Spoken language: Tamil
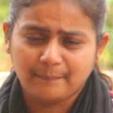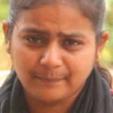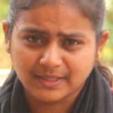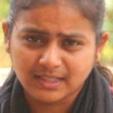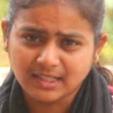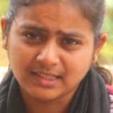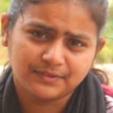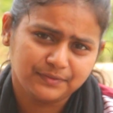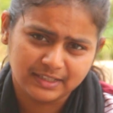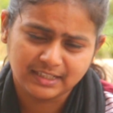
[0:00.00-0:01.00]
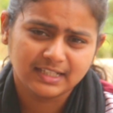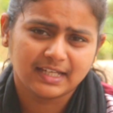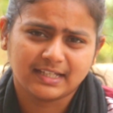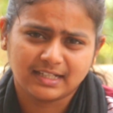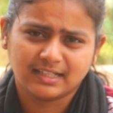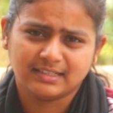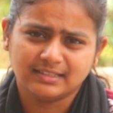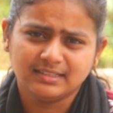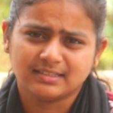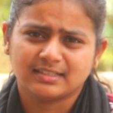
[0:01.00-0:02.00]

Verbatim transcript: அப்போ தான் இந்த ஃப்ரெண்டு கேட்குறாரு